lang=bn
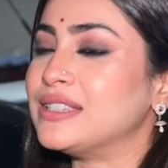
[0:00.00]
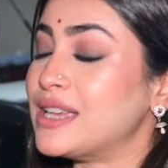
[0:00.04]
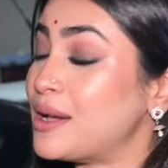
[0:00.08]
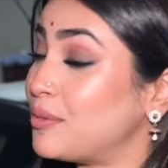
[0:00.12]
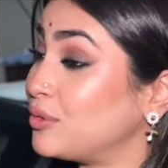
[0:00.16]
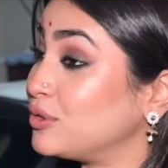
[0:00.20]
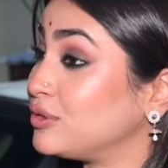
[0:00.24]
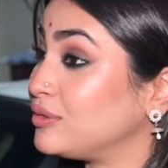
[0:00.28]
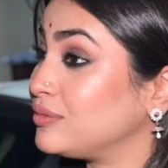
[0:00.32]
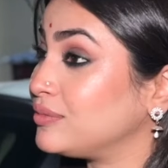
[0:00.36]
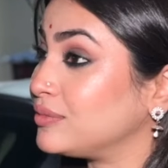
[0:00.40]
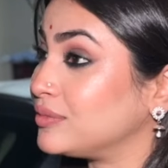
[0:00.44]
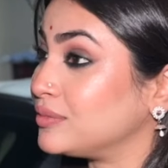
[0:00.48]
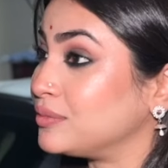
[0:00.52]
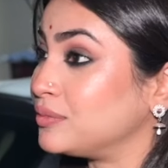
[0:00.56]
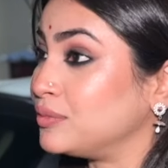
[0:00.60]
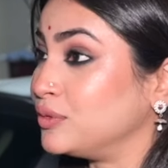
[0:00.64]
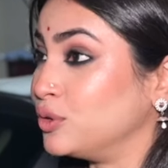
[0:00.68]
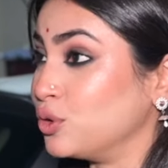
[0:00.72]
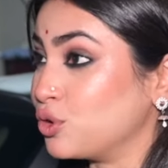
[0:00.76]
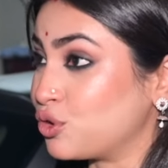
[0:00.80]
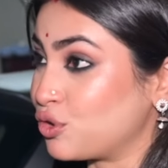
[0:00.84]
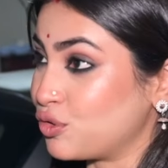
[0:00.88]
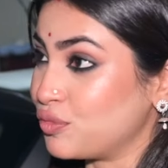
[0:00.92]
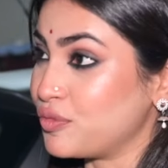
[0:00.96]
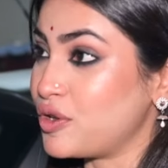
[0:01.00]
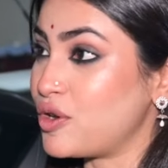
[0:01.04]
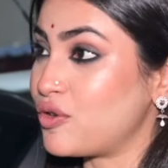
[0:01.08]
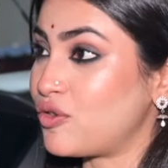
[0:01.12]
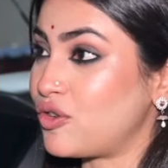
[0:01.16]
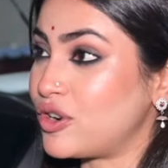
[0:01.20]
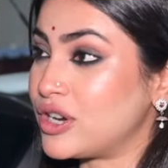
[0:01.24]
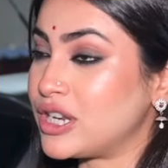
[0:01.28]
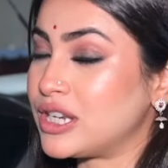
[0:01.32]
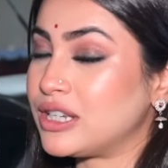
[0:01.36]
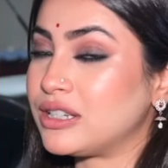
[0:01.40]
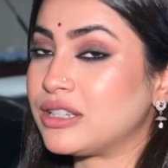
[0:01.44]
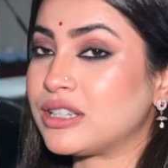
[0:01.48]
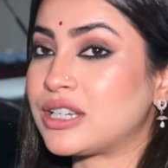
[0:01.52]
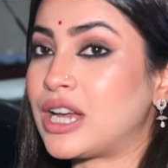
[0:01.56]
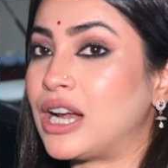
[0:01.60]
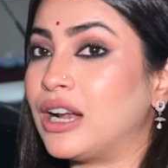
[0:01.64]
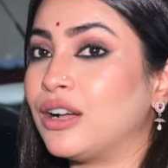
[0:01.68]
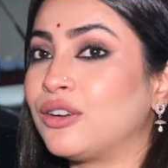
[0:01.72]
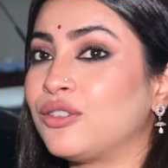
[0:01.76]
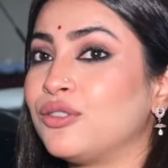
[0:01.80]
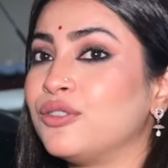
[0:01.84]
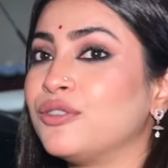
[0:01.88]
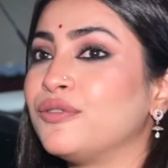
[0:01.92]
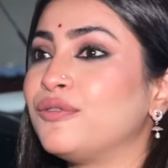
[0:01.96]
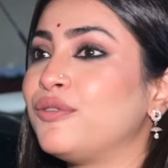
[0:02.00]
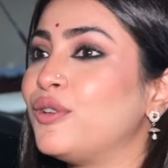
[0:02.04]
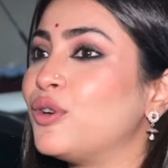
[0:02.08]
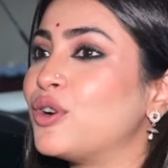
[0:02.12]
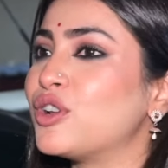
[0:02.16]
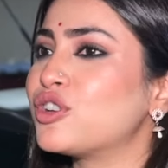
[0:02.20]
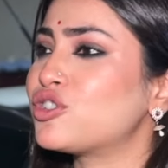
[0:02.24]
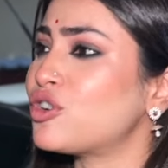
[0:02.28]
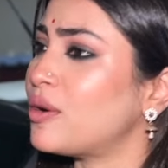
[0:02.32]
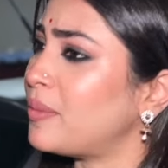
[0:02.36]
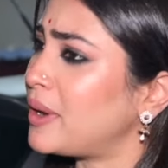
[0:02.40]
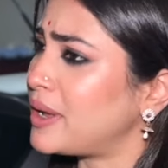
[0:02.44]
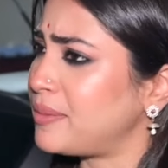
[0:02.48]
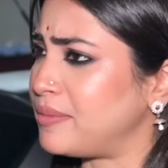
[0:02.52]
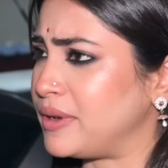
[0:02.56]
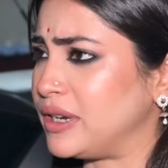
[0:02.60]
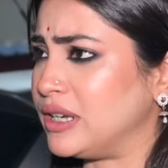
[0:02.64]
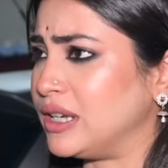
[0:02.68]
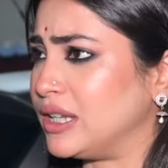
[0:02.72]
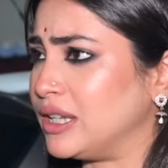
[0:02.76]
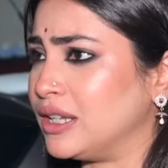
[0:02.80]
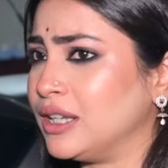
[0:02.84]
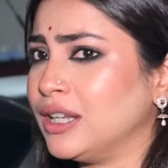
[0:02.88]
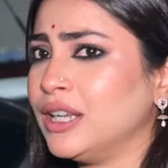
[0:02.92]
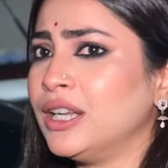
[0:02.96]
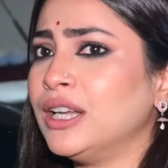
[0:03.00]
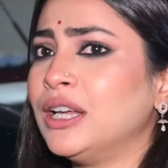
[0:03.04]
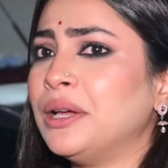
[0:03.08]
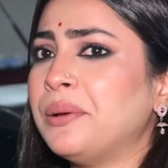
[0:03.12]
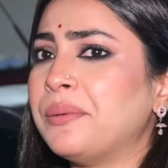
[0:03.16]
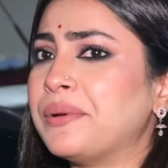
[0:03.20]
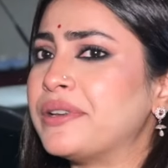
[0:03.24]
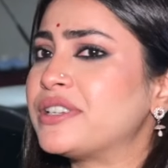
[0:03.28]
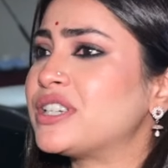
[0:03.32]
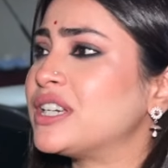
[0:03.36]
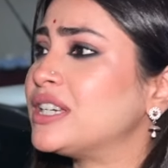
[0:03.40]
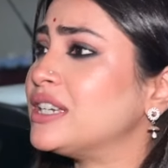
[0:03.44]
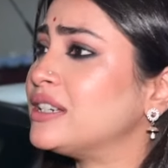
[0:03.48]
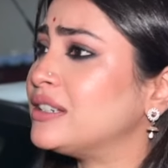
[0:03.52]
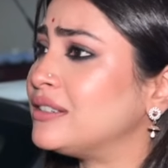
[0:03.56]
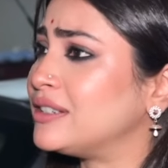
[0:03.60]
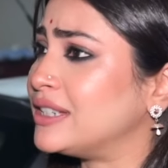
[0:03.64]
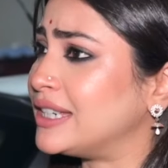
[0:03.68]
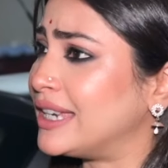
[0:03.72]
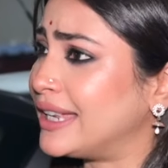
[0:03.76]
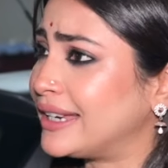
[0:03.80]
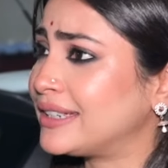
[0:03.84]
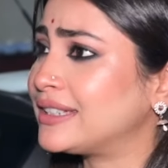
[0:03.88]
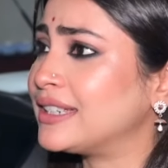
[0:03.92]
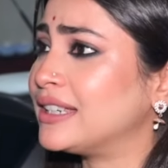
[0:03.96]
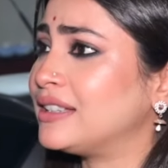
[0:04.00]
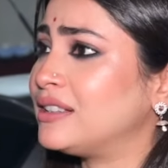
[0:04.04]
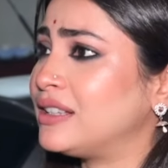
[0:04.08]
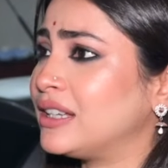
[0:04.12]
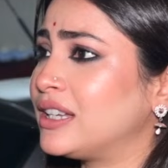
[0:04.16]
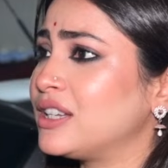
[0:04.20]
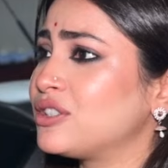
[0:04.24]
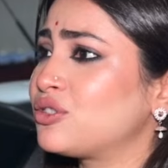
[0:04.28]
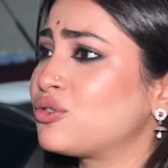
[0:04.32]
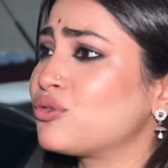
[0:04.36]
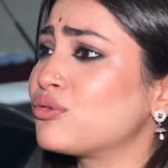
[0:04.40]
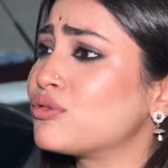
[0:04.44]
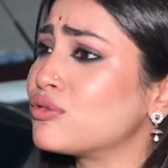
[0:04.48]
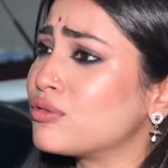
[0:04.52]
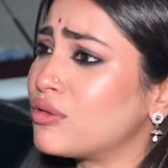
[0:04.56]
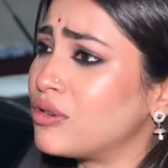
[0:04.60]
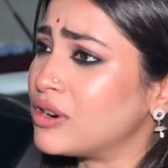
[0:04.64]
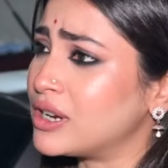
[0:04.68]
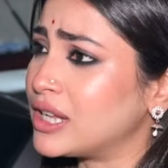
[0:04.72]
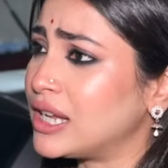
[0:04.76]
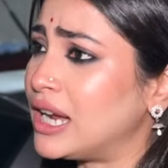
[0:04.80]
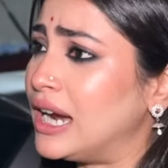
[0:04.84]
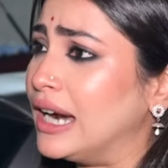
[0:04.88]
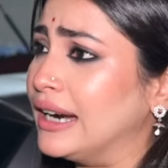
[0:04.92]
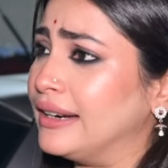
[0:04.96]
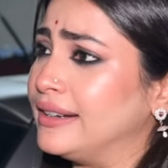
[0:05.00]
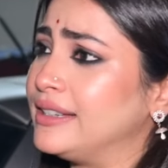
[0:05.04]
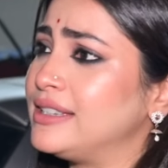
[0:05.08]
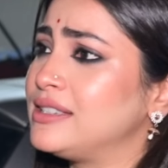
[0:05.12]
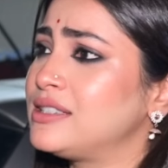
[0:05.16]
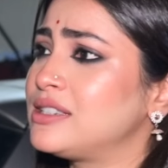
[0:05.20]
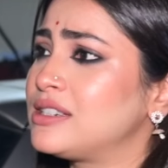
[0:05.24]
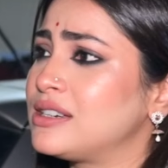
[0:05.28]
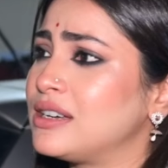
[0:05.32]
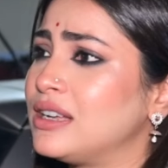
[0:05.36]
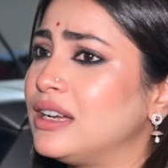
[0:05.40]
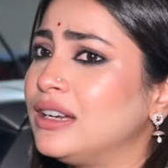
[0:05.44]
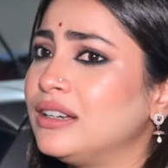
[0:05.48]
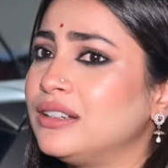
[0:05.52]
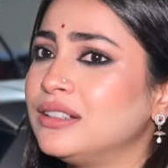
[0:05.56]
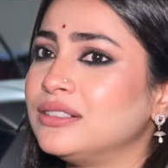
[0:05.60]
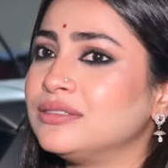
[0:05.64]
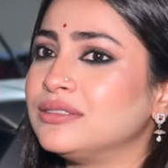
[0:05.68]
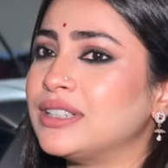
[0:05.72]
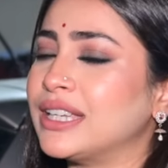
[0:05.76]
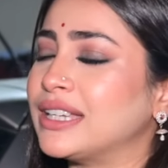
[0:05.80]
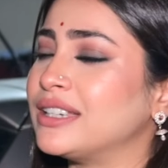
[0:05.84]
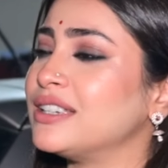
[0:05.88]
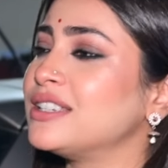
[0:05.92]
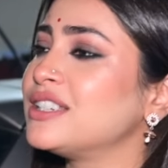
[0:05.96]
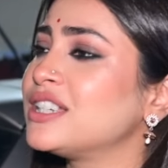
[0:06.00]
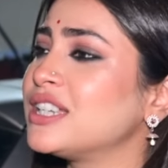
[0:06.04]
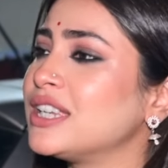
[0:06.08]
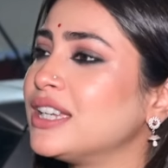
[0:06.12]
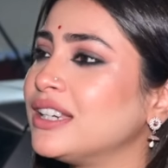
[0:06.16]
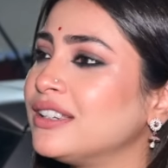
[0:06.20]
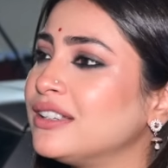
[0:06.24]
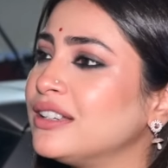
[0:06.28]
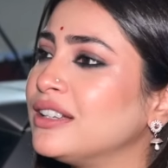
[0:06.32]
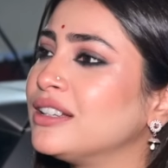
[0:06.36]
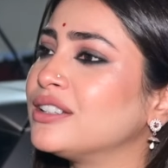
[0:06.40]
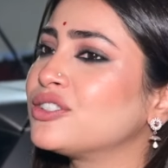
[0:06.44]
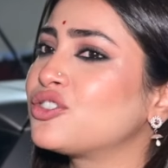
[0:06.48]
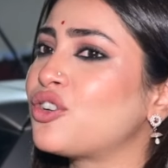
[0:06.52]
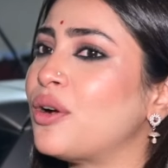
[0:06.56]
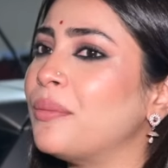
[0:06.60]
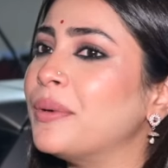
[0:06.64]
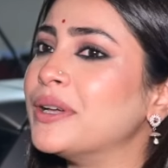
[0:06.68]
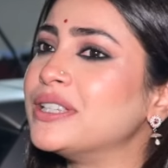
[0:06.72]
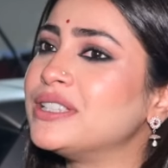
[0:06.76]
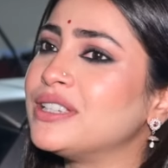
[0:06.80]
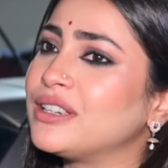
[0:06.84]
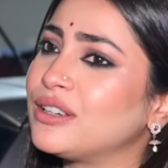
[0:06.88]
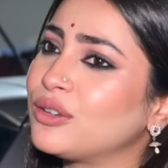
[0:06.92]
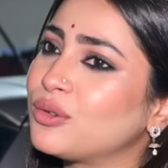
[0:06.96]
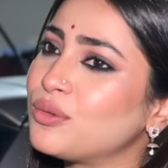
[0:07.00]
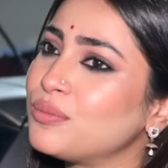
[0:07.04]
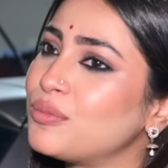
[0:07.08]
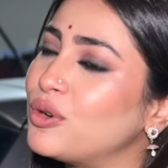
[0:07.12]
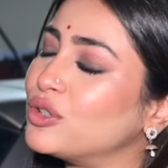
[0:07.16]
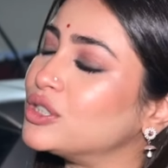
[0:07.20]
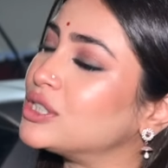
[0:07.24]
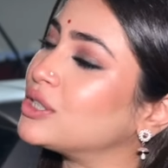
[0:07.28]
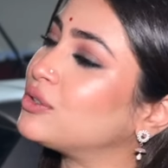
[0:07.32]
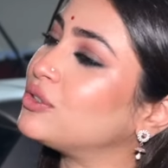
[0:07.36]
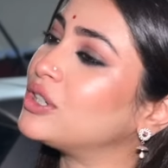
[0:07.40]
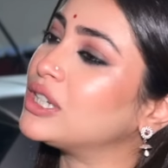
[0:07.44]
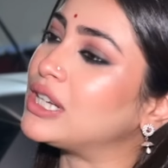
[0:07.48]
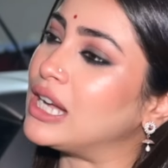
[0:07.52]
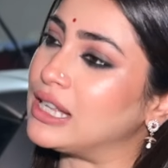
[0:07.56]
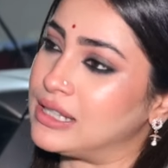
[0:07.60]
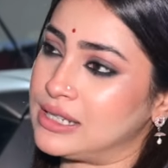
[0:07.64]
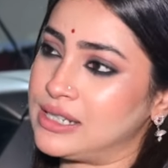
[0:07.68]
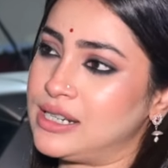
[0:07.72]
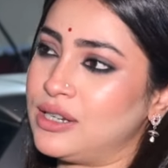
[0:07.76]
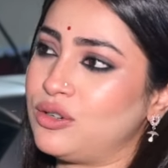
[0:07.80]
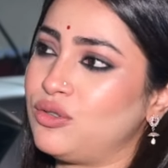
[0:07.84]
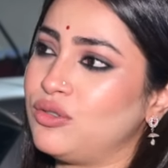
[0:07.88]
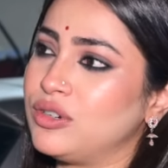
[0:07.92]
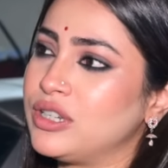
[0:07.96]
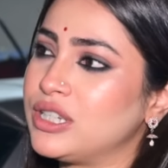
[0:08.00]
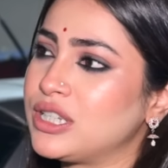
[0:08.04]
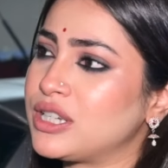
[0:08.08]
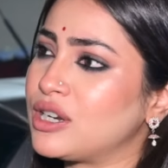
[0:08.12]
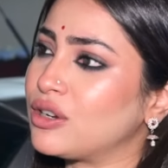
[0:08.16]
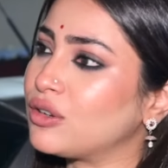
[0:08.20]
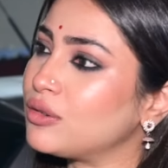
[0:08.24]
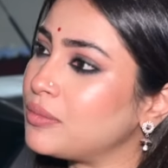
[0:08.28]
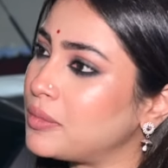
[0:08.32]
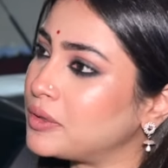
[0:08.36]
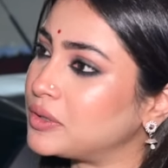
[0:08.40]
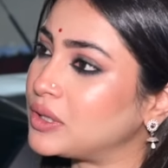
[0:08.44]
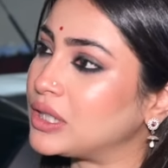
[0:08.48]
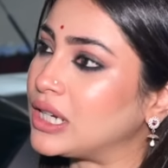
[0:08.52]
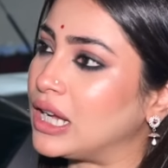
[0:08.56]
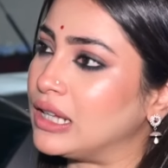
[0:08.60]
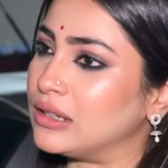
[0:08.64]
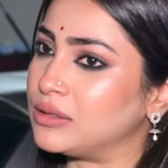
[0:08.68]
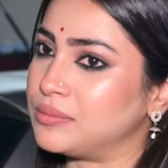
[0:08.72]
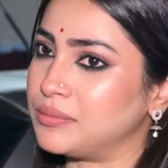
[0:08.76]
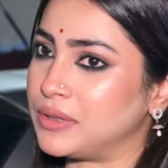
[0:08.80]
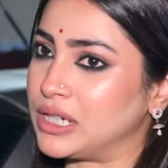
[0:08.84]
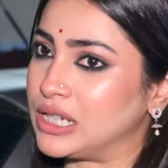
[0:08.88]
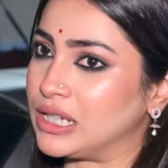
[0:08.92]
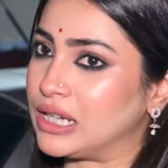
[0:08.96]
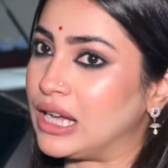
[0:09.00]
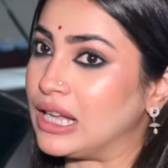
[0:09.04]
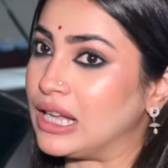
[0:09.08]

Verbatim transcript: যেমন দুষ্টুমিও করি সারাক্ষণ ফ্লোরে সবাই মিলে মানে সেটা ডিরেক্টর থেকে শুরু করে আর্টিস্টরা টেকনিশিয়ানরা সবাই যেরকম মজা করে কাজটা করি সেরকম আমাদের মানে